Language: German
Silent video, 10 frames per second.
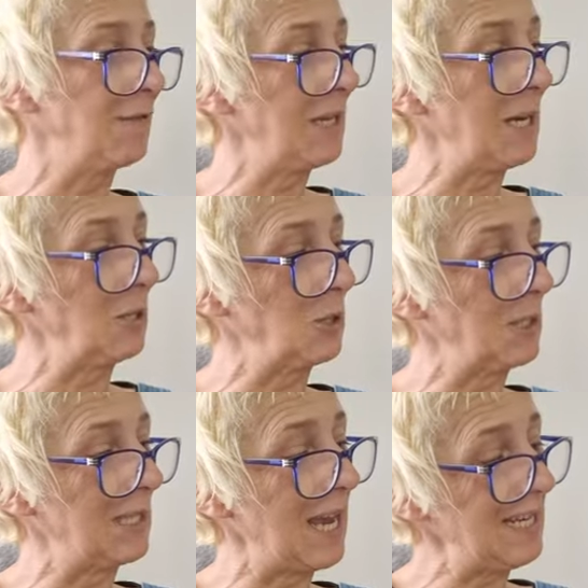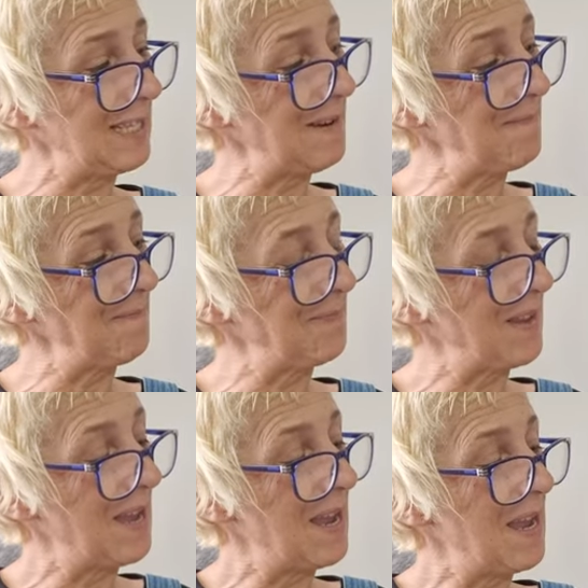die erste Seite.
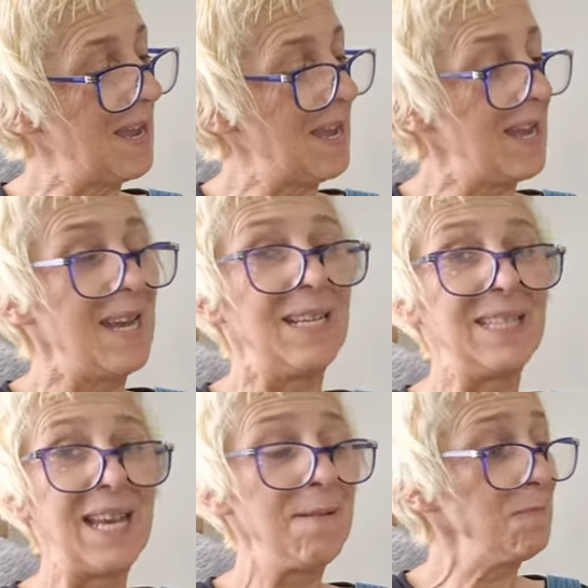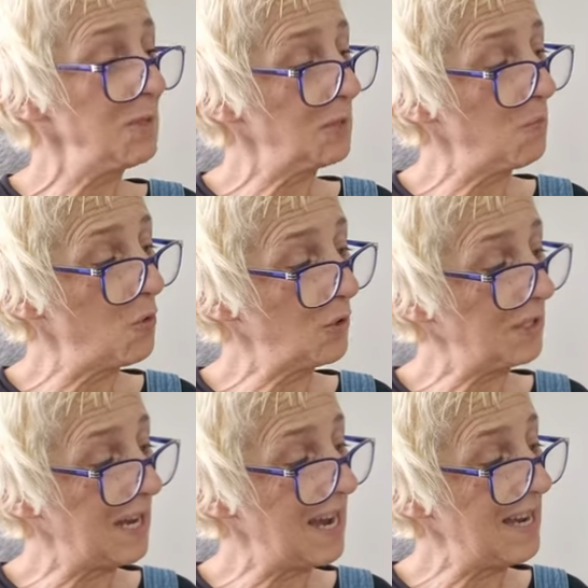Tims
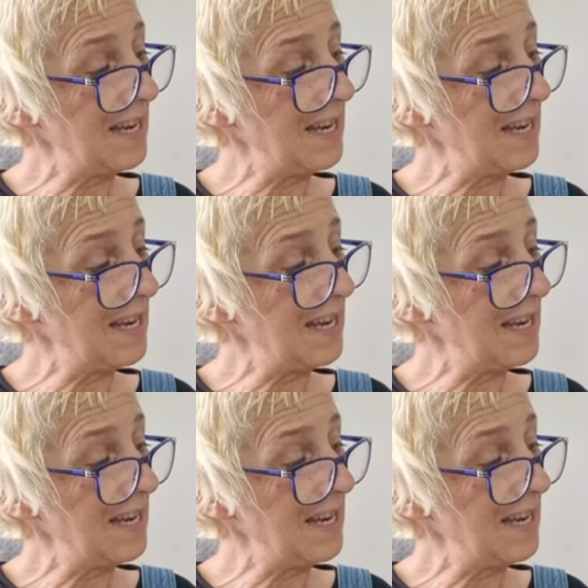Mutter